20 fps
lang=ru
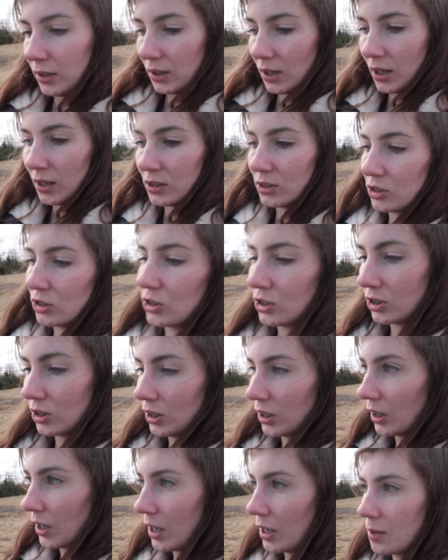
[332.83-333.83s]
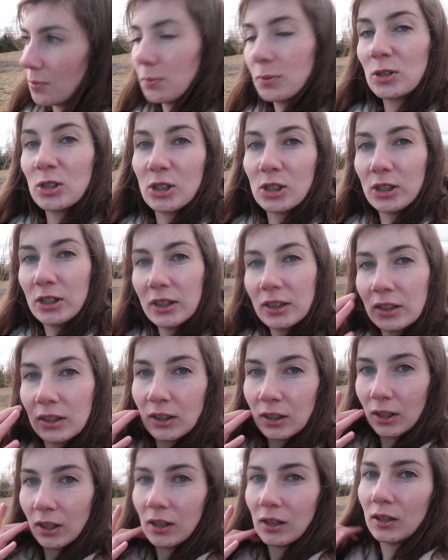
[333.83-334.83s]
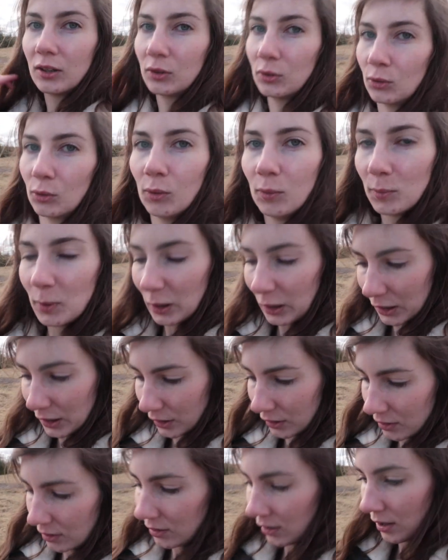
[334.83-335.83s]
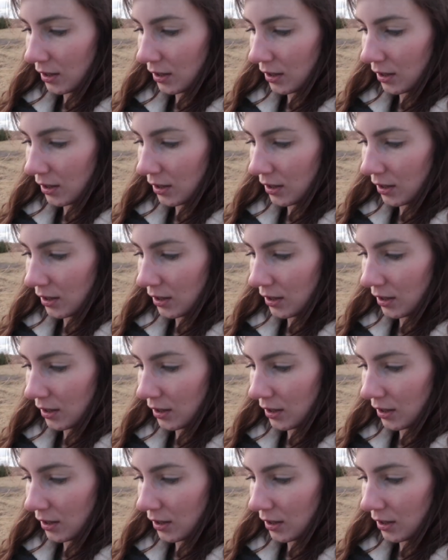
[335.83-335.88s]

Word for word: наши пчелиные домики.